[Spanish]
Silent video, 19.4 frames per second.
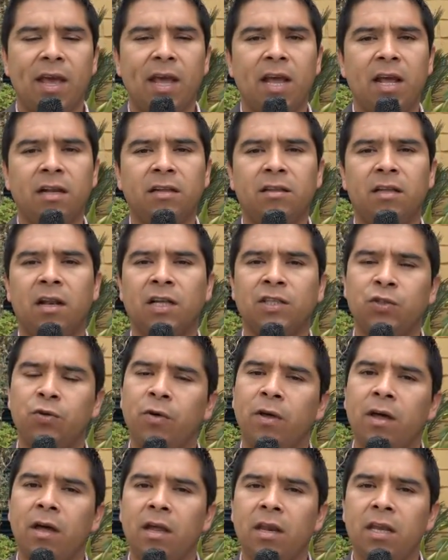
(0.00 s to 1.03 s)
entre la
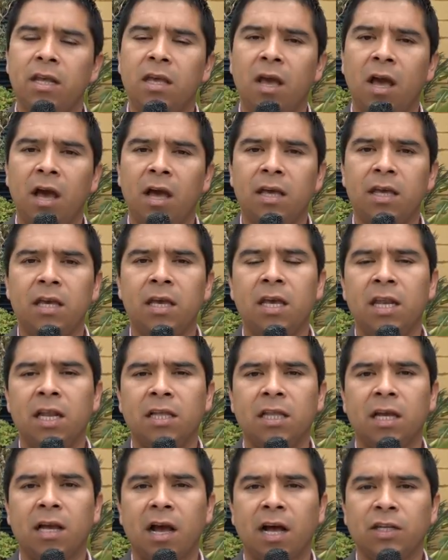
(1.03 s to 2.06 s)
ciudadanía y en
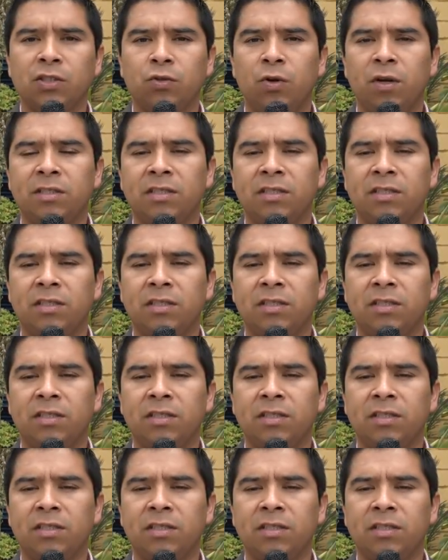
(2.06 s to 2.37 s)
este caso